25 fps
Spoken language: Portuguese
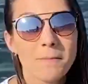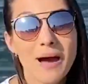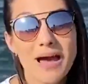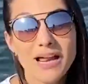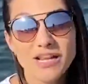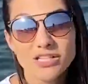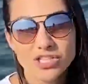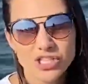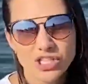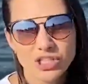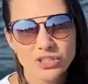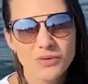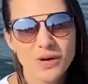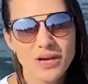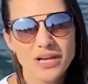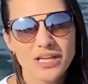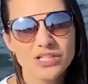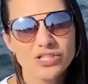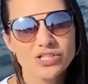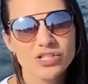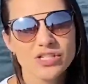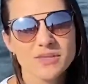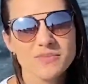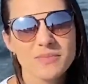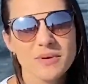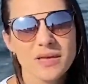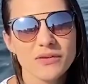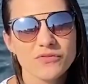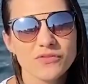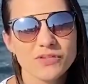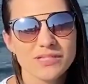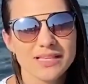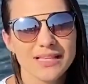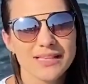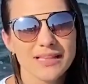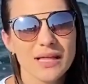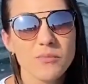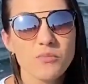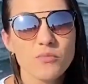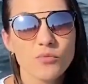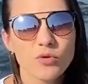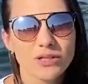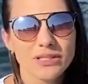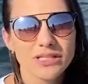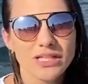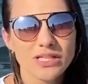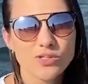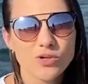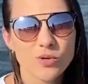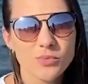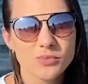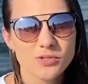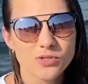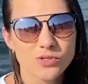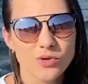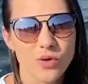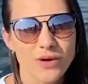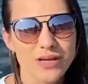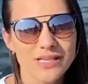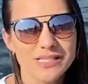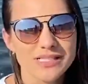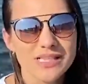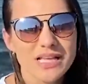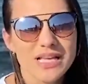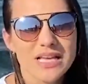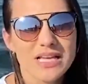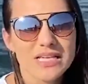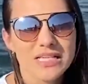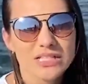Partindo aqui de Izmir, você tem muitas opções